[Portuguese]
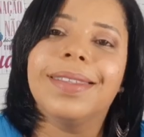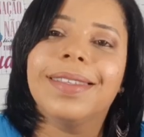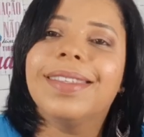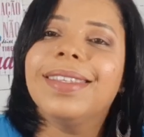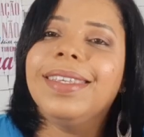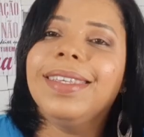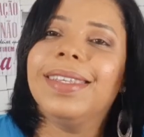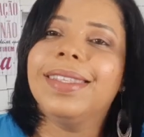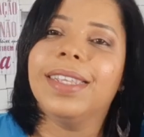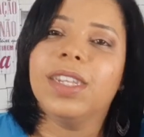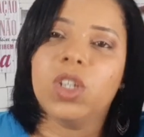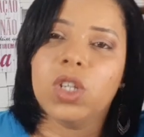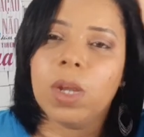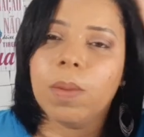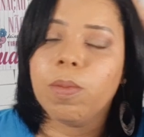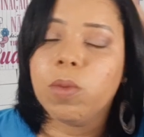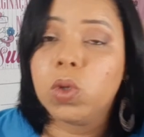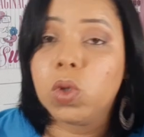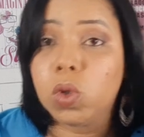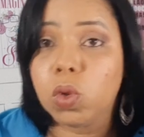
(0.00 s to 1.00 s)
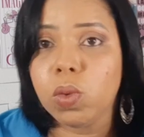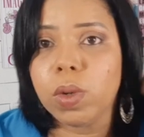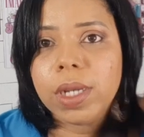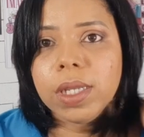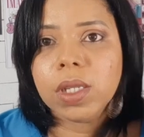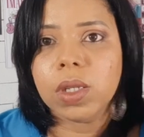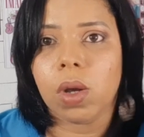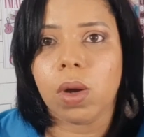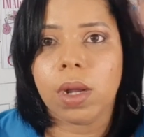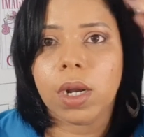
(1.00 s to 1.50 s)
Sim, deixei por
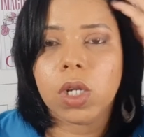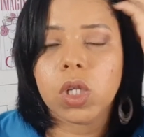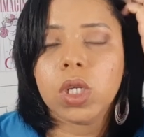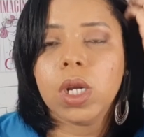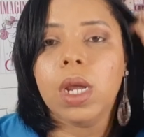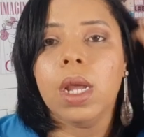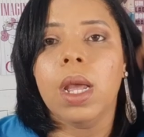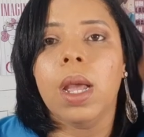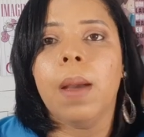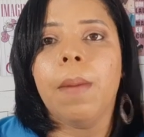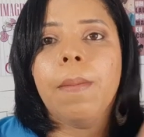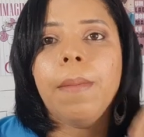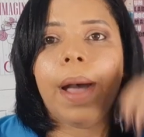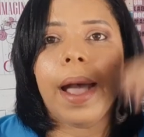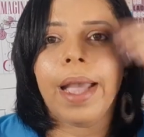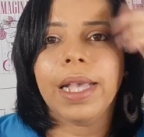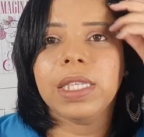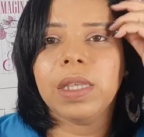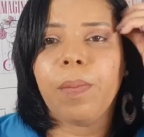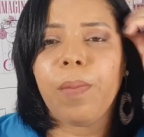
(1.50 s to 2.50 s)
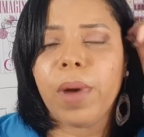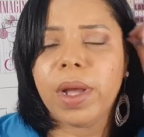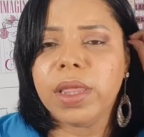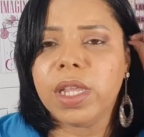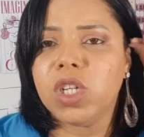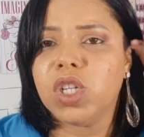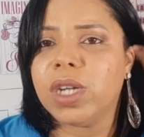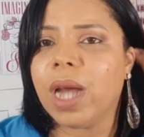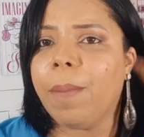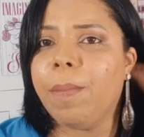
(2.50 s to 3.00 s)
duas horas, mas você pode
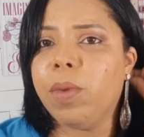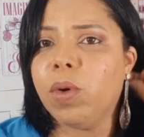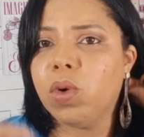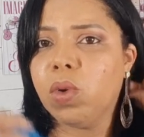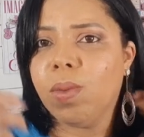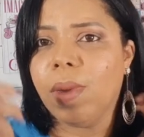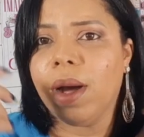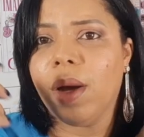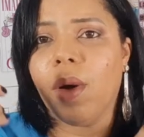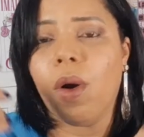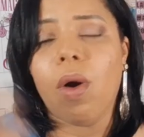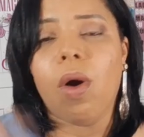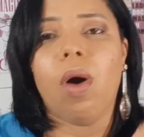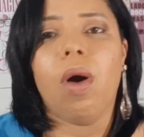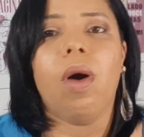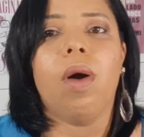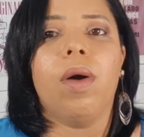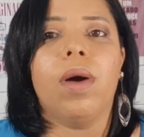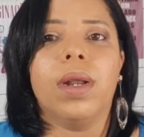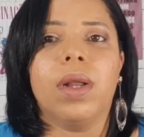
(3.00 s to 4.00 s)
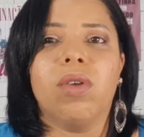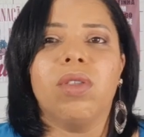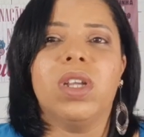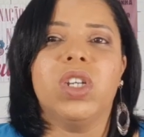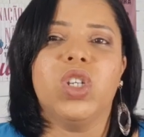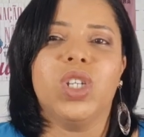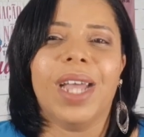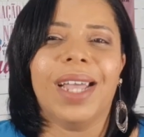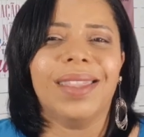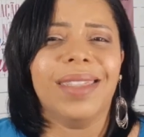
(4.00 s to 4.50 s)
deixar por uma hora ou
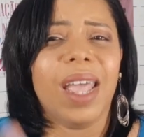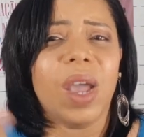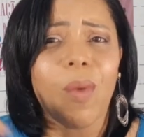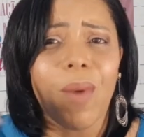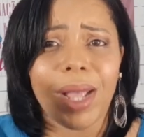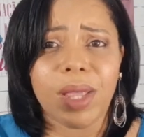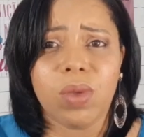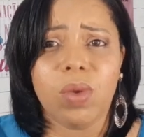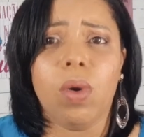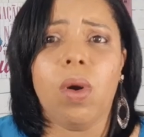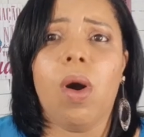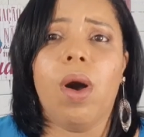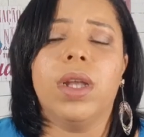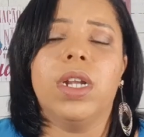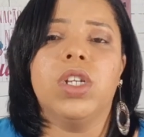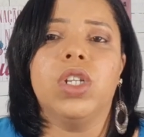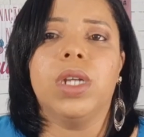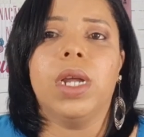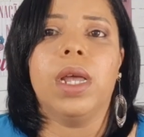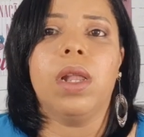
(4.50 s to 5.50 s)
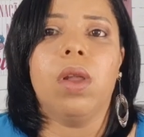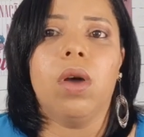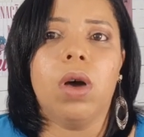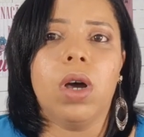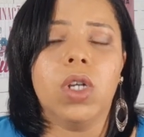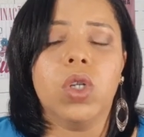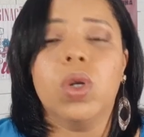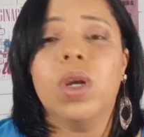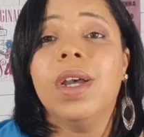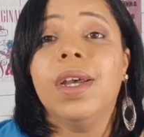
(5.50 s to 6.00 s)
deixar até quatro horas de
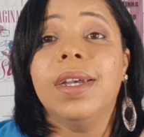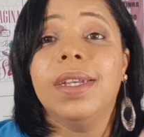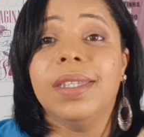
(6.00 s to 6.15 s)
relógio.